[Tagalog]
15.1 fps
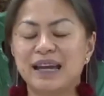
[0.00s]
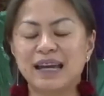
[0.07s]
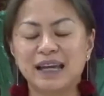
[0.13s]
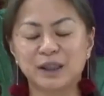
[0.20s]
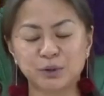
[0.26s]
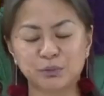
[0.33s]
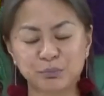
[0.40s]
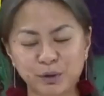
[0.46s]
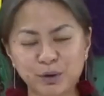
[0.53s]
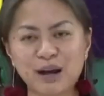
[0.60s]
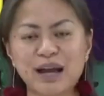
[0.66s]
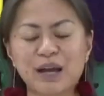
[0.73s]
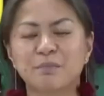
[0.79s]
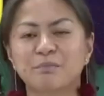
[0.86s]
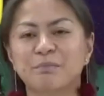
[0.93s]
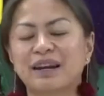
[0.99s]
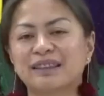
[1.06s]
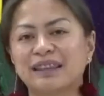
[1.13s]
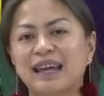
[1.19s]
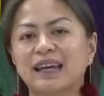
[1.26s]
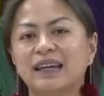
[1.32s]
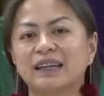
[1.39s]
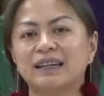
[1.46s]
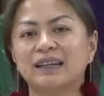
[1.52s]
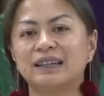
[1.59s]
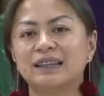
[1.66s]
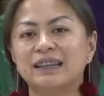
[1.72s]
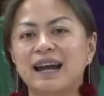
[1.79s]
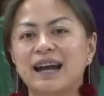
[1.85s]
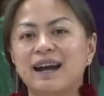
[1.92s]
Ito po ay parte
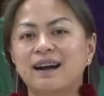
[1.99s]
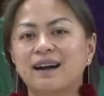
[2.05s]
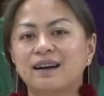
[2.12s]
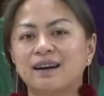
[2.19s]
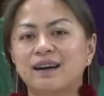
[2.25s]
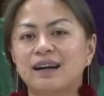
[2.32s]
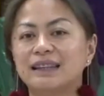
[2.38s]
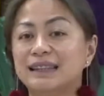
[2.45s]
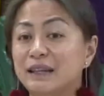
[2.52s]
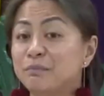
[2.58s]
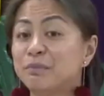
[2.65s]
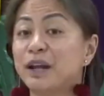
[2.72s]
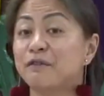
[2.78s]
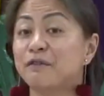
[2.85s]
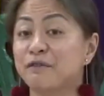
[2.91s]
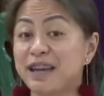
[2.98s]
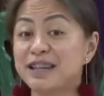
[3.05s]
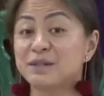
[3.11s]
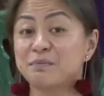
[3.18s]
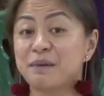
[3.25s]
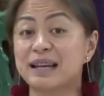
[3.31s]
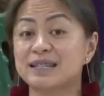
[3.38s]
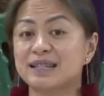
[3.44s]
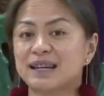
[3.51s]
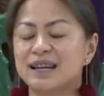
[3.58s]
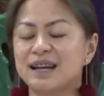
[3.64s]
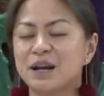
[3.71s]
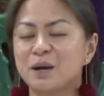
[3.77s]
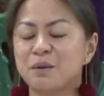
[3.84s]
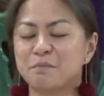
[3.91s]
ng uh, libreng face mask
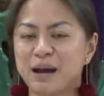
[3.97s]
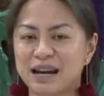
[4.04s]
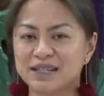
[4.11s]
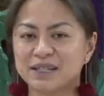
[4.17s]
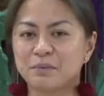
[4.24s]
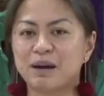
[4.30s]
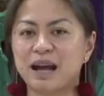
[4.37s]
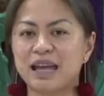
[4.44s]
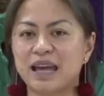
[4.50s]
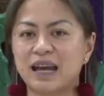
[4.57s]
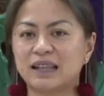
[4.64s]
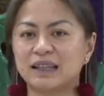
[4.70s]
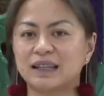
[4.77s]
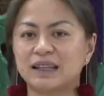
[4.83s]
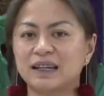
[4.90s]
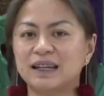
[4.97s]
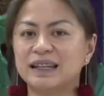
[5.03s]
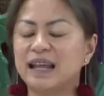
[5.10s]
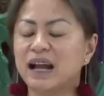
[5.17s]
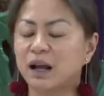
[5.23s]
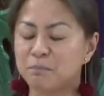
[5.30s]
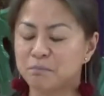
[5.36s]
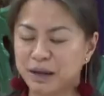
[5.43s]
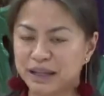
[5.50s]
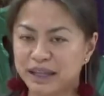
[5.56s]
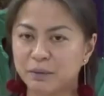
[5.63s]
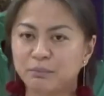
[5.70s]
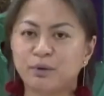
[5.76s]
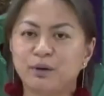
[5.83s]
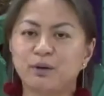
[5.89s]
para sa bayan na
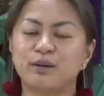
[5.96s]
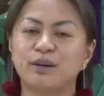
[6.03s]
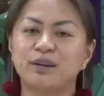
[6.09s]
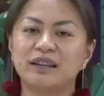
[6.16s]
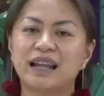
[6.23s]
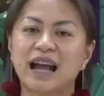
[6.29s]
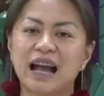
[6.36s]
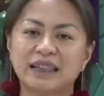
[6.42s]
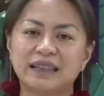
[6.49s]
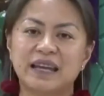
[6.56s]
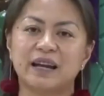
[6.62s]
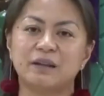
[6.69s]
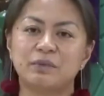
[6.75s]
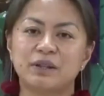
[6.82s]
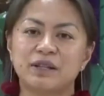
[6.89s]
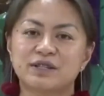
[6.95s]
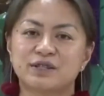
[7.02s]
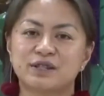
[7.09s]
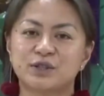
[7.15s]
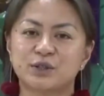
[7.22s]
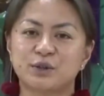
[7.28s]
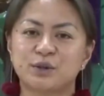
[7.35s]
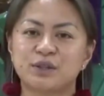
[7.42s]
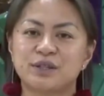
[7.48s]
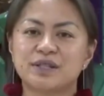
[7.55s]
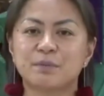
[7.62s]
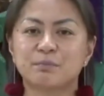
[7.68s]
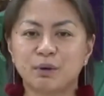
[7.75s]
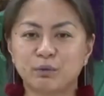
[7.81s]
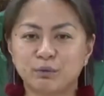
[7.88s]
kampanya po ng ating administrasyon
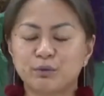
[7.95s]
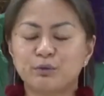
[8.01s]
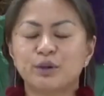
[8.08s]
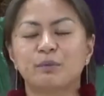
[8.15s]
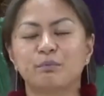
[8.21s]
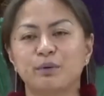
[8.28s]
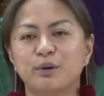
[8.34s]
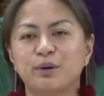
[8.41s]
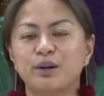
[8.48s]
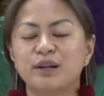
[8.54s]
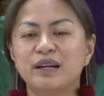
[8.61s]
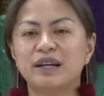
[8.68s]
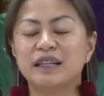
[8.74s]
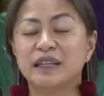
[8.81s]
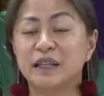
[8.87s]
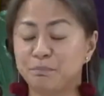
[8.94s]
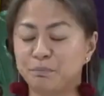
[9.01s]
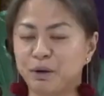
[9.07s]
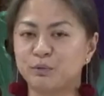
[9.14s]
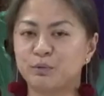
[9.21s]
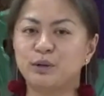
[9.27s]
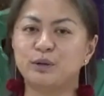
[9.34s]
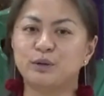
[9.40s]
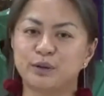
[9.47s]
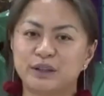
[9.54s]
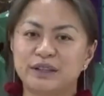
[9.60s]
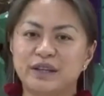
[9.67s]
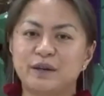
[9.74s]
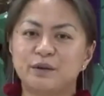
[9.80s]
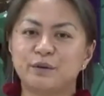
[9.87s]
sa pangunguna po ni Pangulong
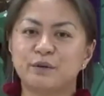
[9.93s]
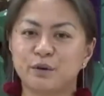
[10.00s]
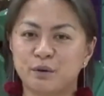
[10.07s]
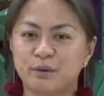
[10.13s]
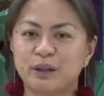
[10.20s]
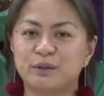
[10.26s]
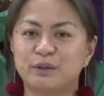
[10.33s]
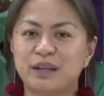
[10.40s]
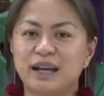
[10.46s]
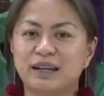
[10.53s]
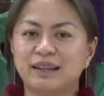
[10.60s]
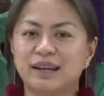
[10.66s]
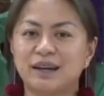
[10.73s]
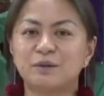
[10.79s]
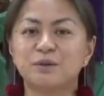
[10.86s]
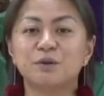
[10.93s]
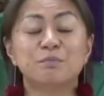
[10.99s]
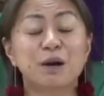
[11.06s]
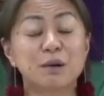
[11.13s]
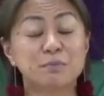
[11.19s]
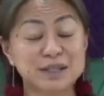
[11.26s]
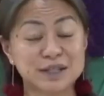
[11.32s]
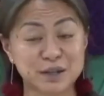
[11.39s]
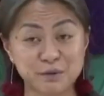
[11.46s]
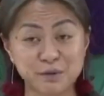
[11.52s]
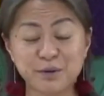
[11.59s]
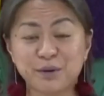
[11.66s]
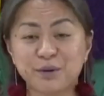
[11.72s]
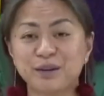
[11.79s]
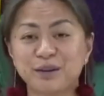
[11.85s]
Rodrigo Roa Duterte upang
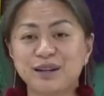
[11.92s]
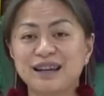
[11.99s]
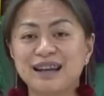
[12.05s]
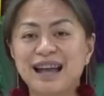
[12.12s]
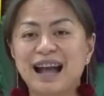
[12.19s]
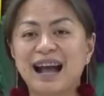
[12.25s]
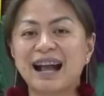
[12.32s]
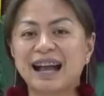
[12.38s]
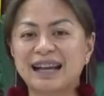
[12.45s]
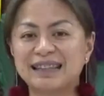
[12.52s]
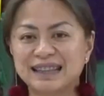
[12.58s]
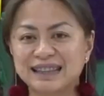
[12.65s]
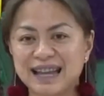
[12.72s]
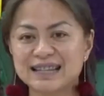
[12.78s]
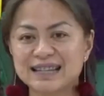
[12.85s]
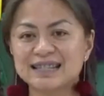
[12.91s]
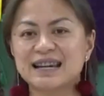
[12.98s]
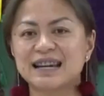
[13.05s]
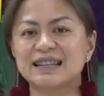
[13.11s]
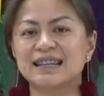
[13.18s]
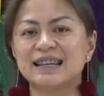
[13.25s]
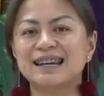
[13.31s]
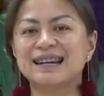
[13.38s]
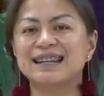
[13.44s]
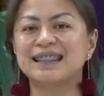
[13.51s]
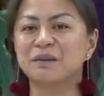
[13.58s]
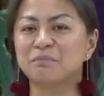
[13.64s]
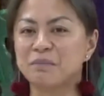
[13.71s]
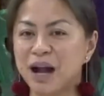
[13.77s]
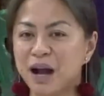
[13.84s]
masiguro ang kaligtasan
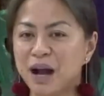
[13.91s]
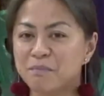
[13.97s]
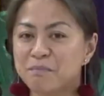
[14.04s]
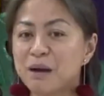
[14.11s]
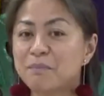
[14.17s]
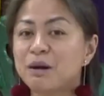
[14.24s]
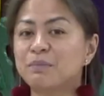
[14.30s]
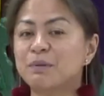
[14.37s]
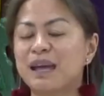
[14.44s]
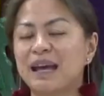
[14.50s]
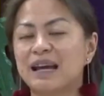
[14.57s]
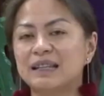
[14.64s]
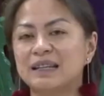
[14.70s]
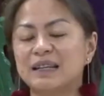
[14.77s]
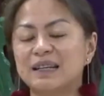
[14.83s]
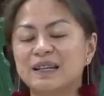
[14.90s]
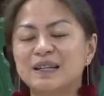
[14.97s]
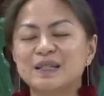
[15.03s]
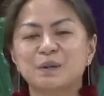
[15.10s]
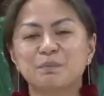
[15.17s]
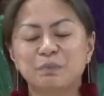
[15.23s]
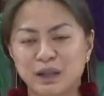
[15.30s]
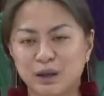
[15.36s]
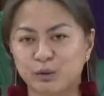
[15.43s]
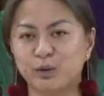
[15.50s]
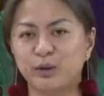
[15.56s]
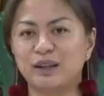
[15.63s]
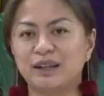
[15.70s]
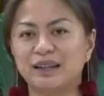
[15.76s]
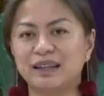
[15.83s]
ng mga mamamayan sa
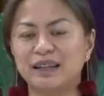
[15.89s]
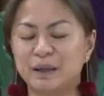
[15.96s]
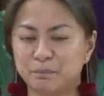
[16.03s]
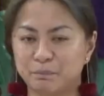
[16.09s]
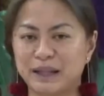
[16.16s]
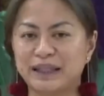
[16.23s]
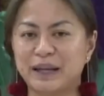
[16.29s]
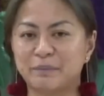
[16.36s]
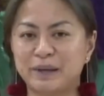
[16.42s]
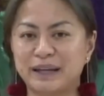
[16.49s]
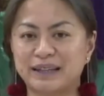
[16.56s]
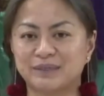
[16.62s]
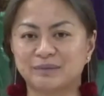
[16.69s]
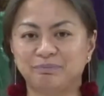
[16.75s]
panahon ng pandemya.